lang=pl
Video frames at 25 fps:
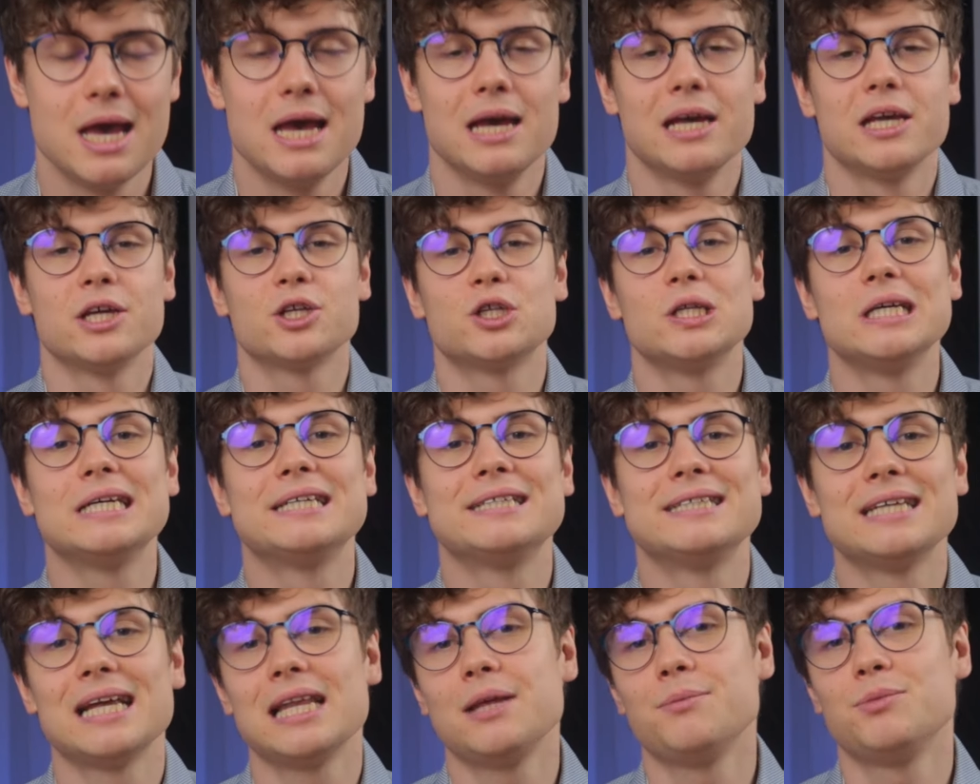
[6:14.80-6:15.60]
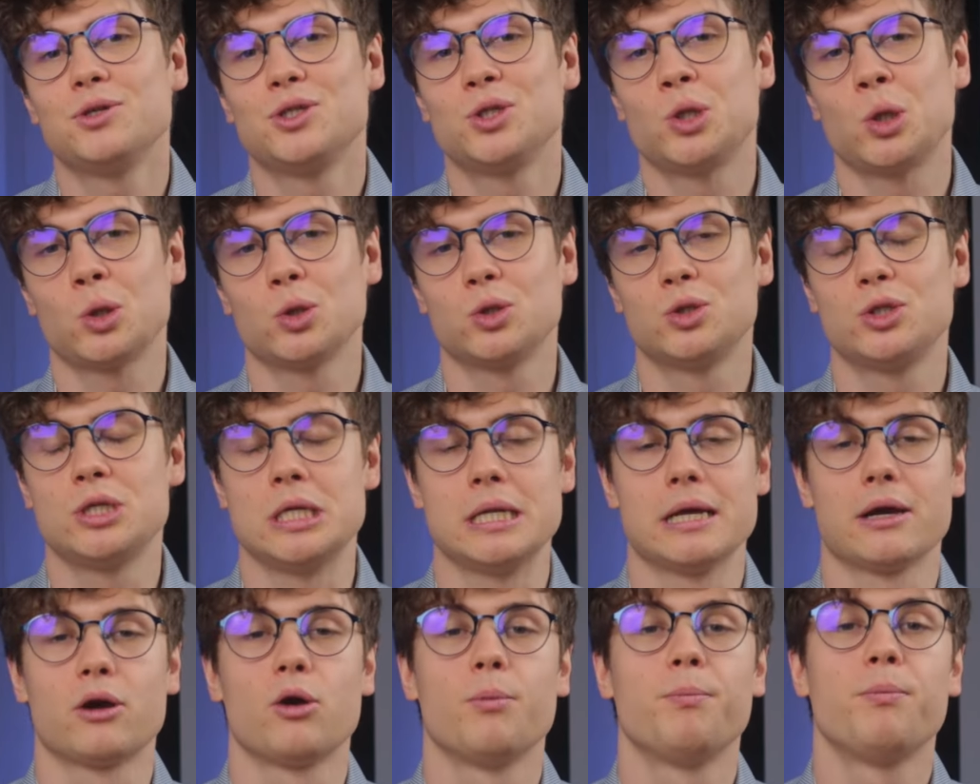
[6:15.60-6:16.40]
Jeśli chcielibyście
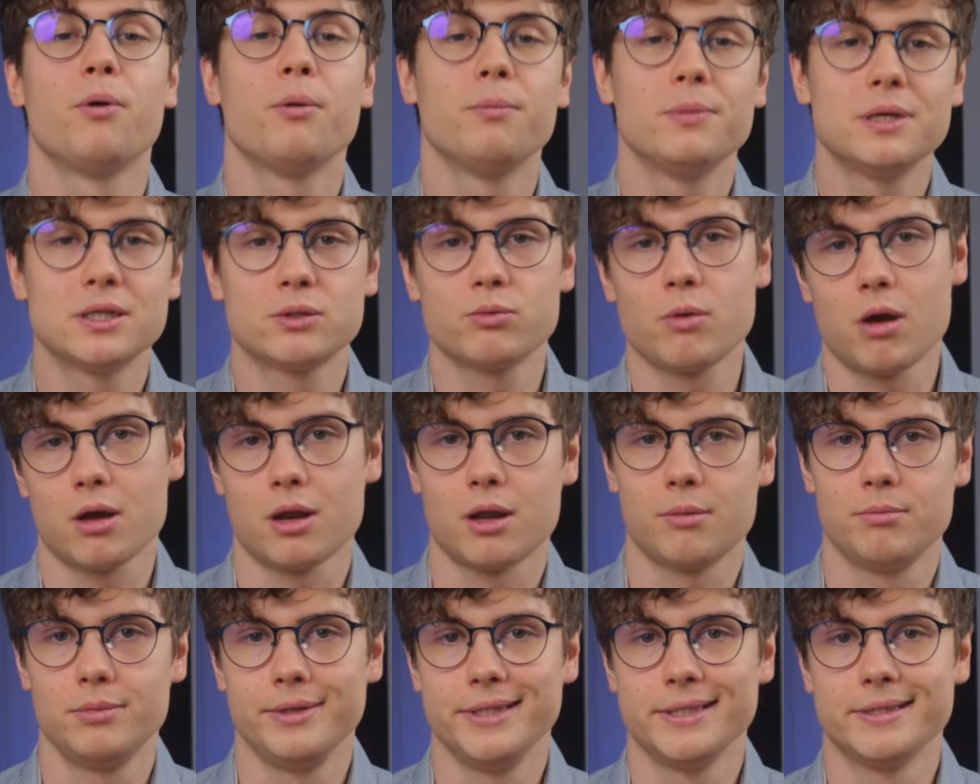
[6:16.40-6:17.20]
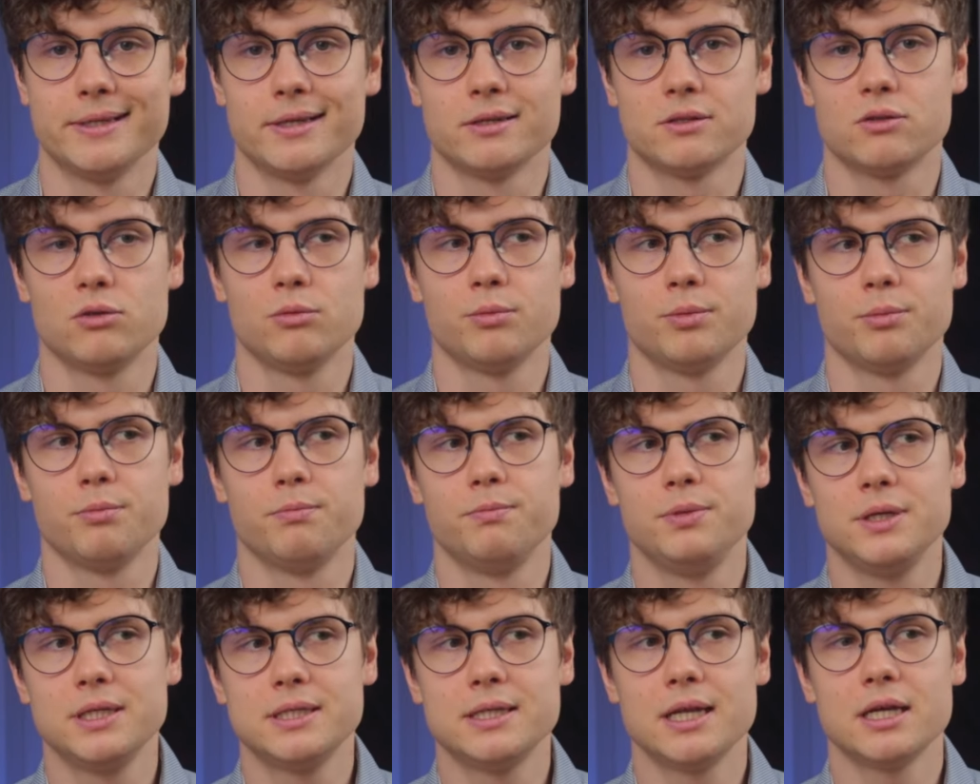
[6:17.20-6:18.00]
odcinek o pomysłach na biznes lub
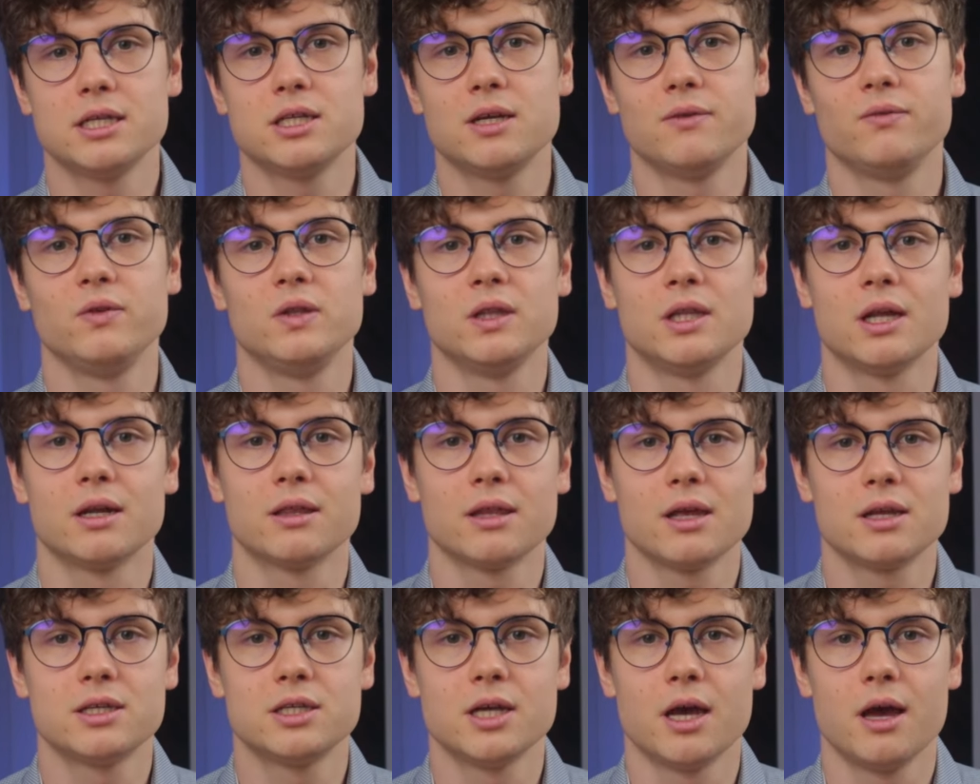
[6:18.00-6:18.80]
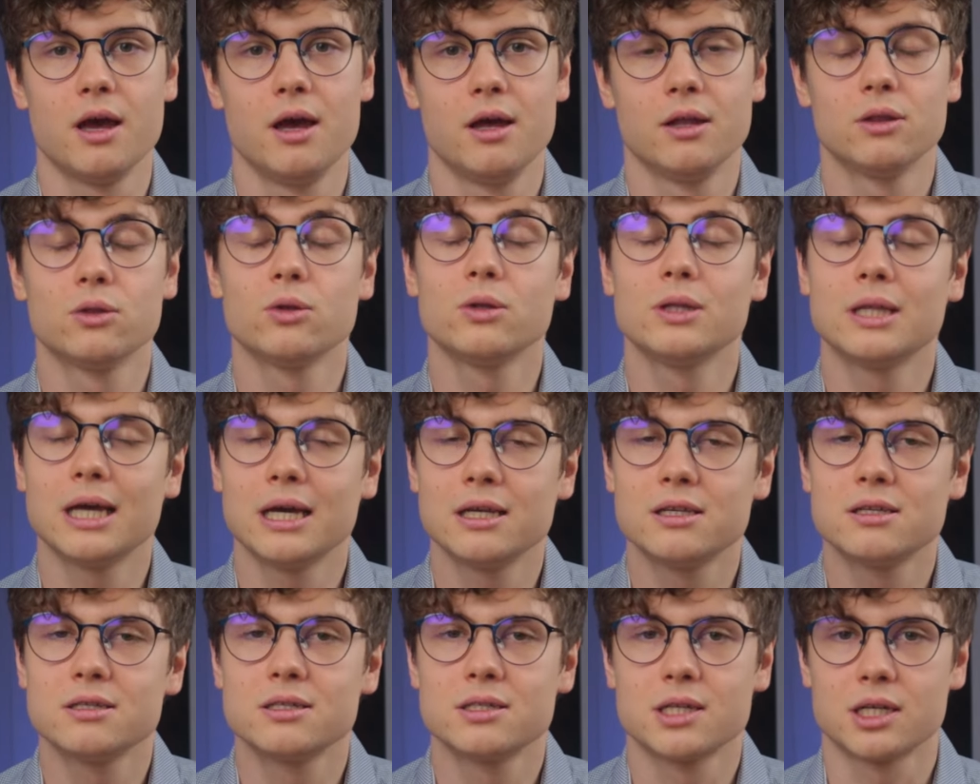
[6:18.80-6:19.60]
biznesie w internecie, to
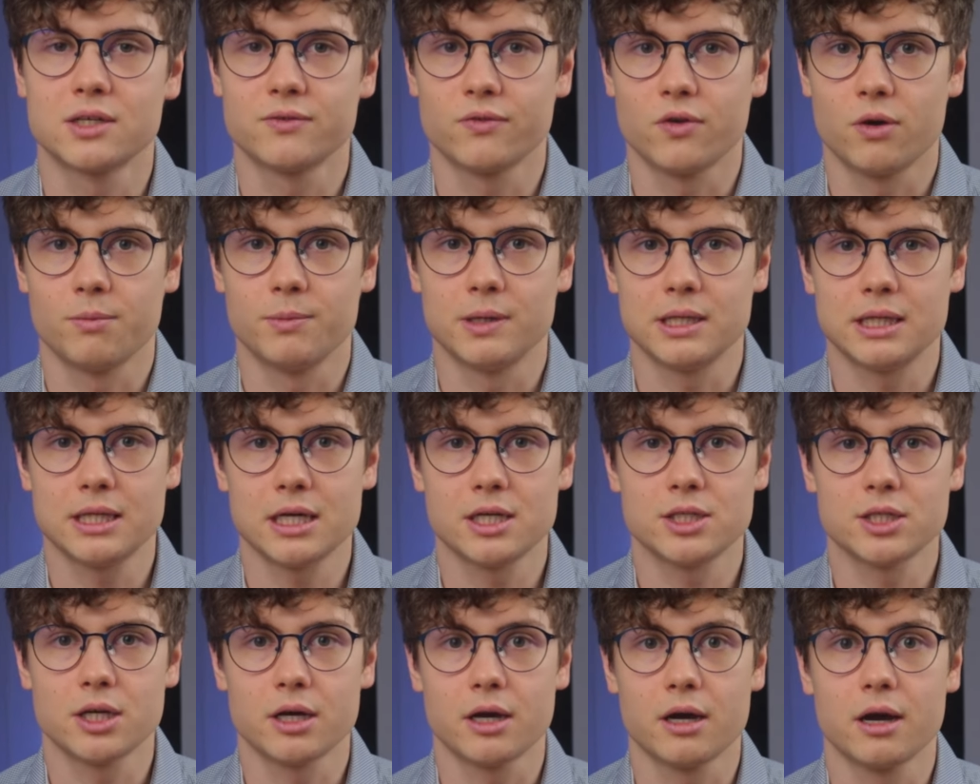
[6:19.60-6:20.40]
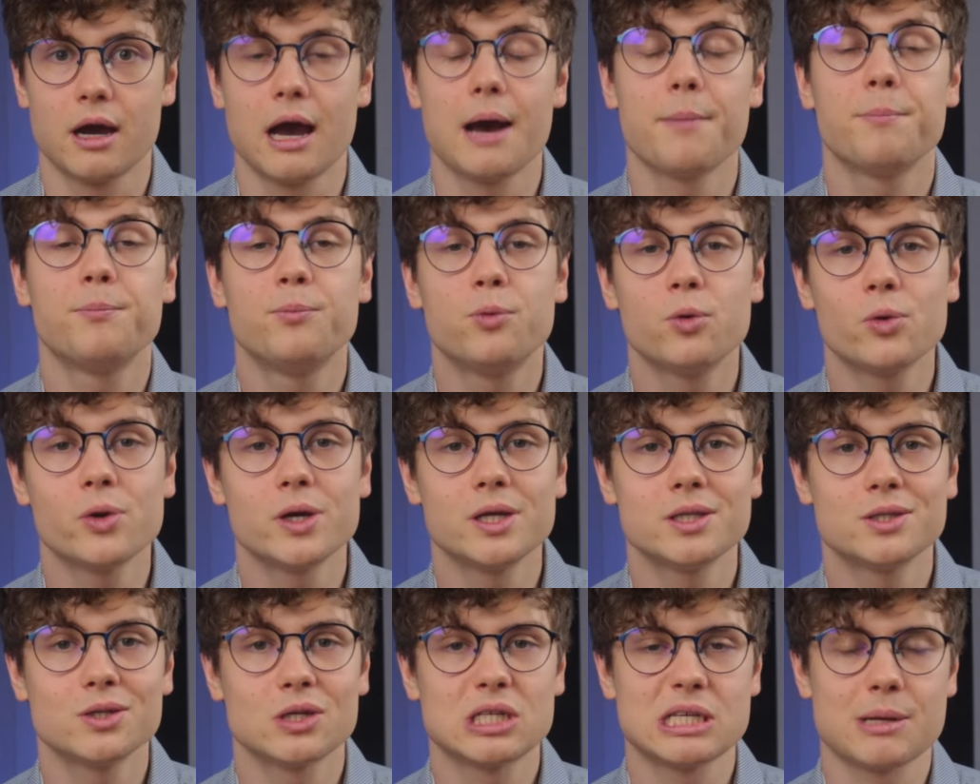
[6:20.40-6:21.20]
dajcie znać w komentarzach, a
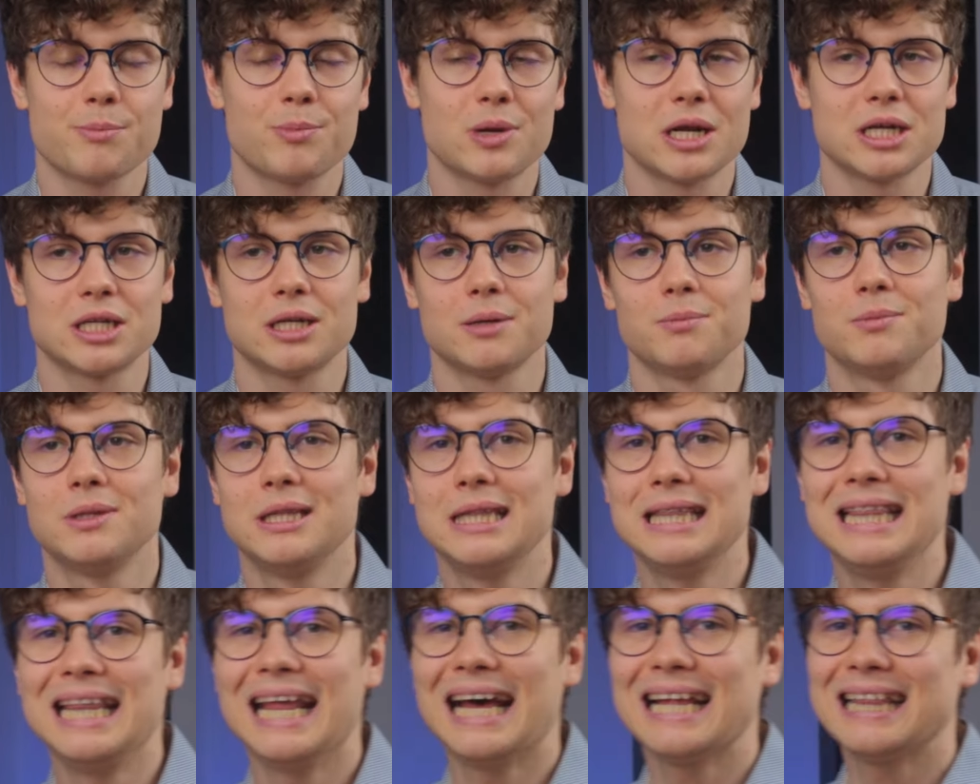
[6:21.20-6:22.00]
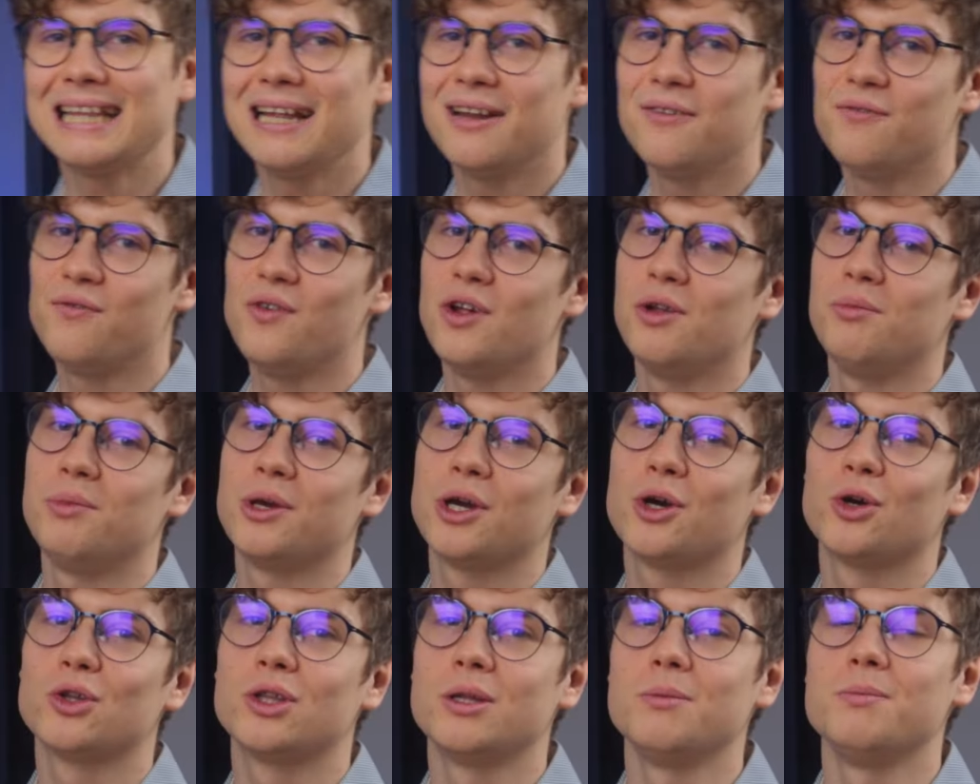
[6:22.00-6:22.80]
póki co zapraszam na ten
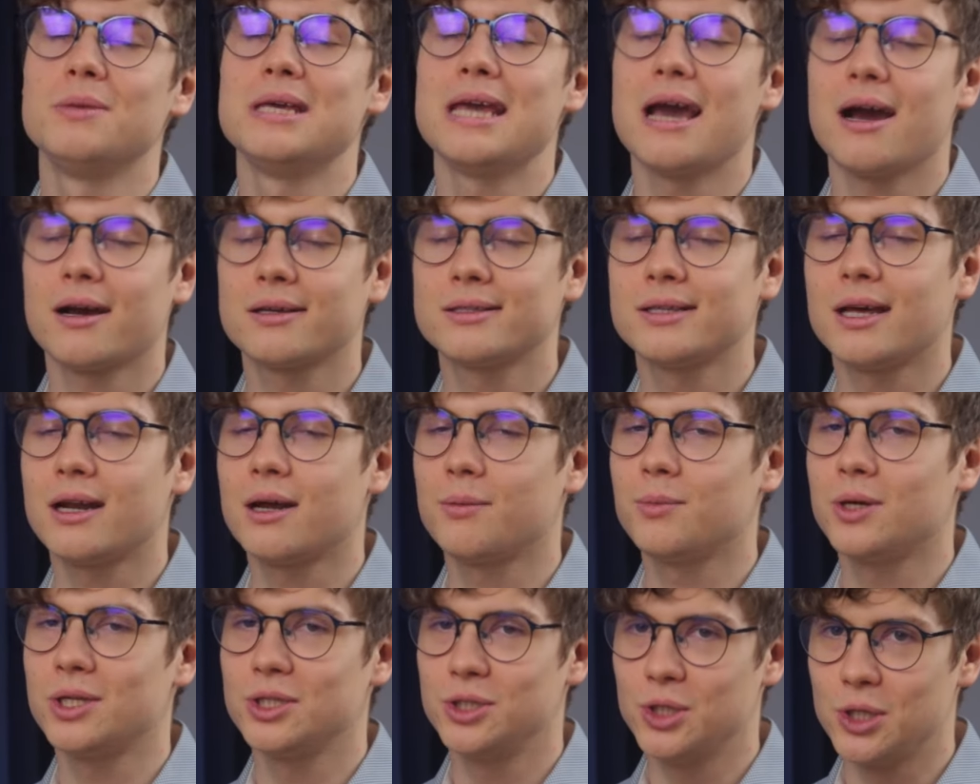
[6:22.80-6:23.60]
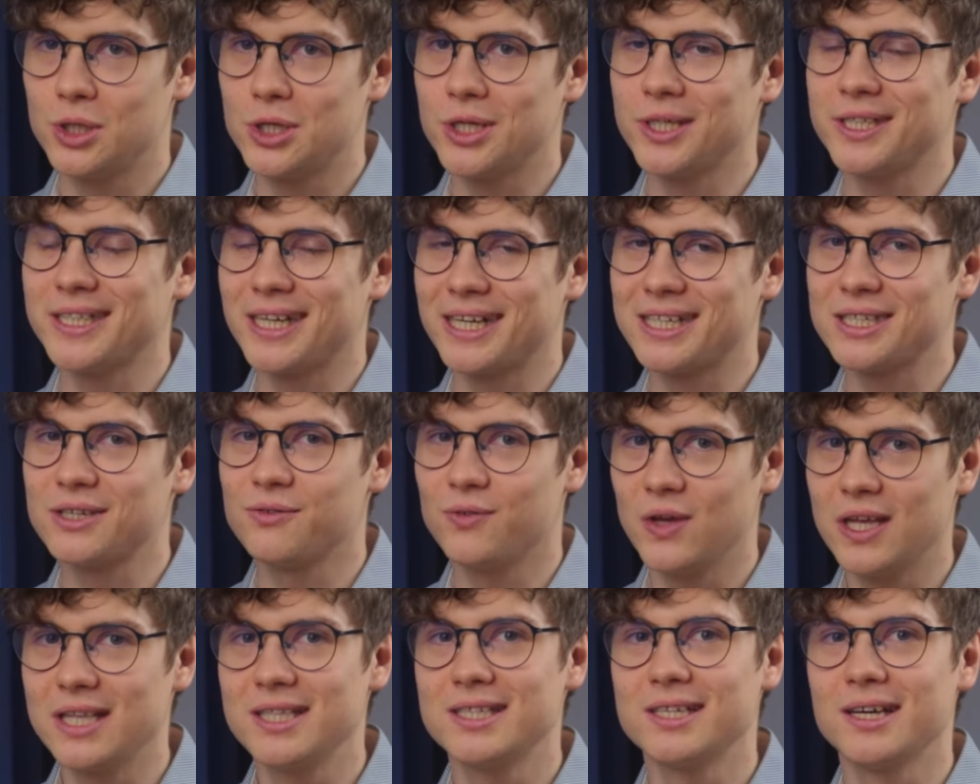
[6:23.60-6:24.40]
filmik o tym, jak zarabiać 10 razy
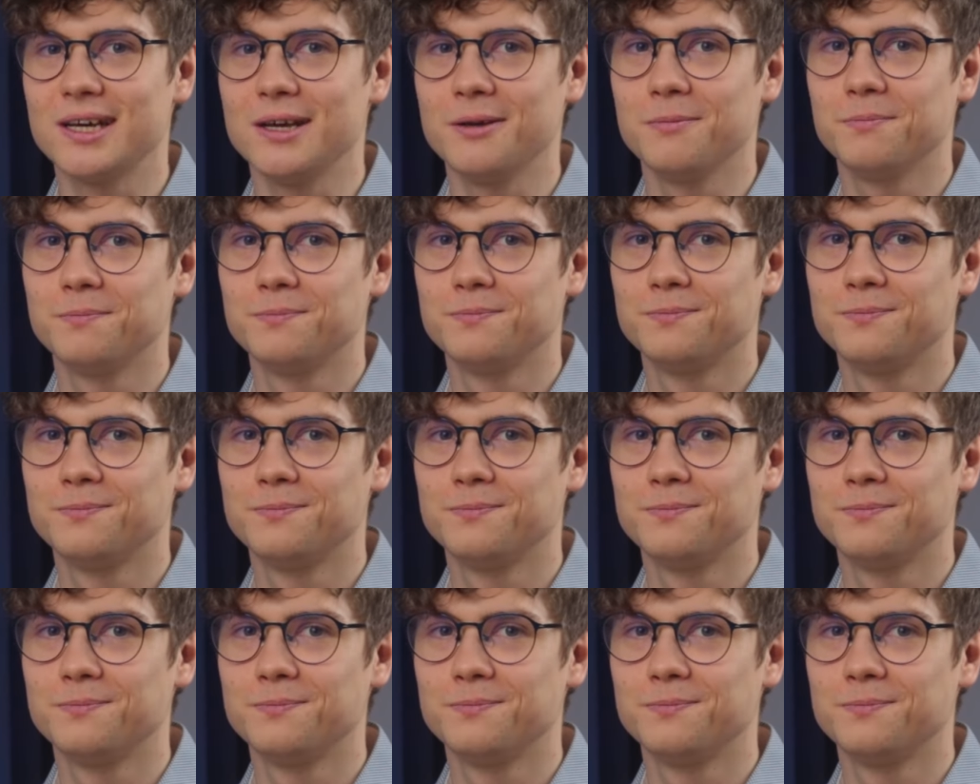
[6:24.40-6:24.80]
więcej.